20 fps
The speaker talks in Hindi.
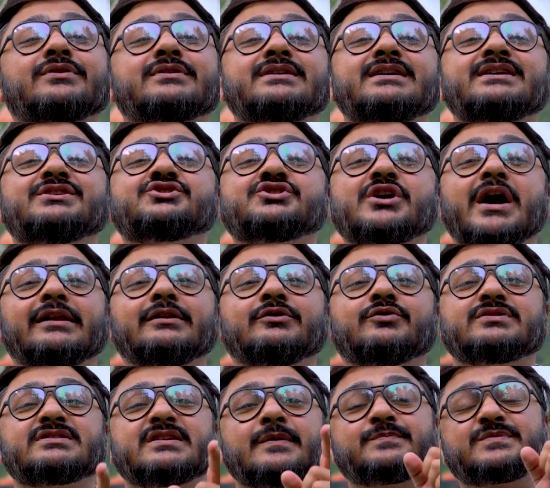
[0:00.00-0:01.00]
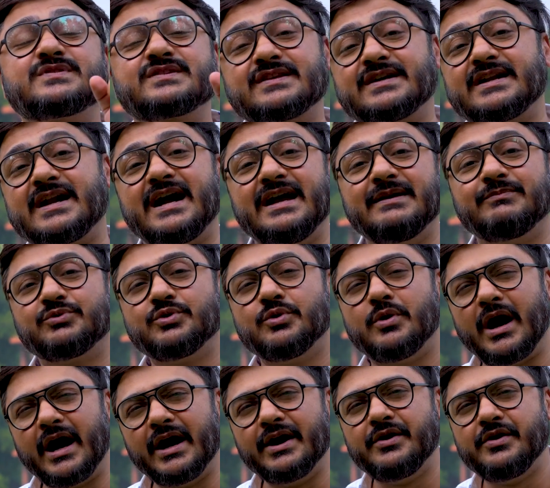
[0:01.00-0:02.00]
और इस चैनल को सब्सक्राइब तो
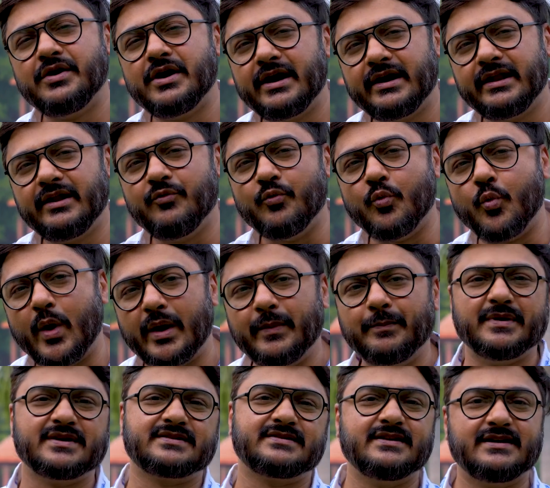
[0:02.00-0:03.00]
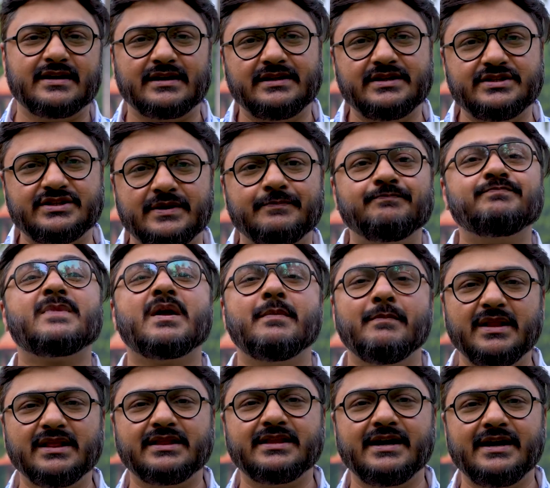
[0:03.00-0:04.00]
हंड्रेड एंड वन परसेंट कर दीजिए
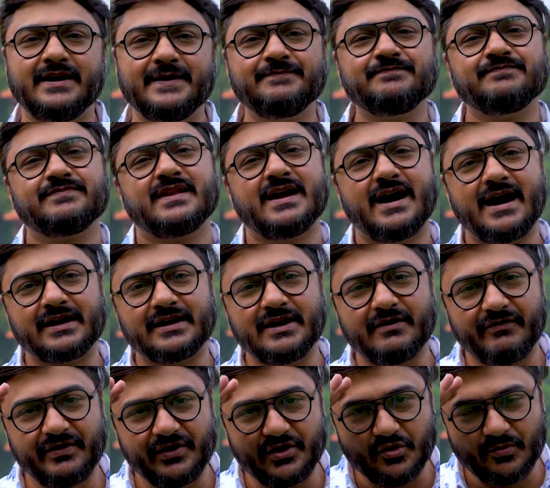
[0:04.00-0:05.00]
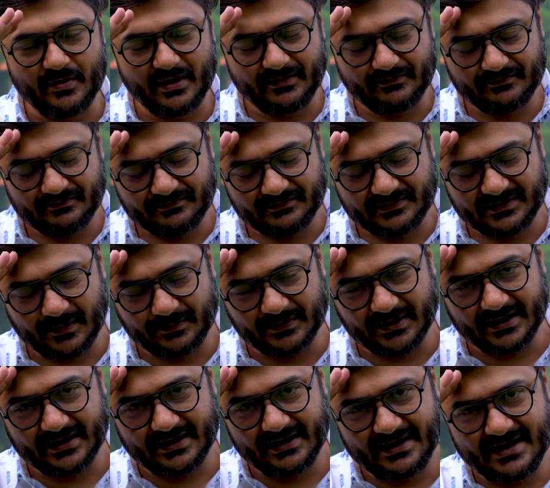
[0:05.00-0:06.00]
मिलते हैं अगले वीडियो में तब
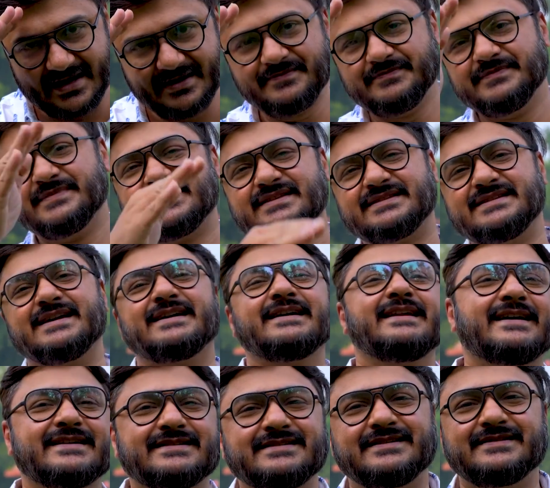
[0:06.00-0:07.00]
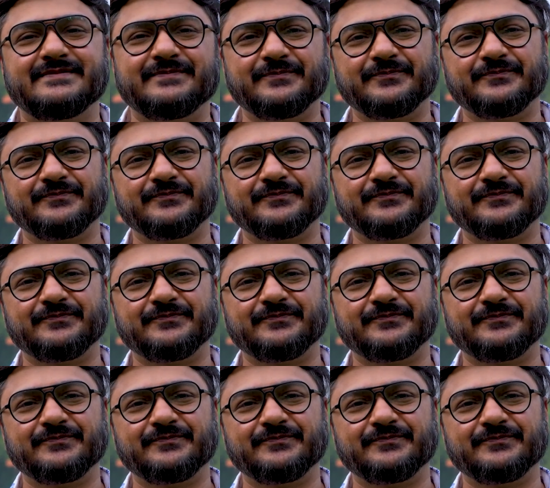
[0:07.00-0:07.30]
तक के लिए स्टे कनेक्टेड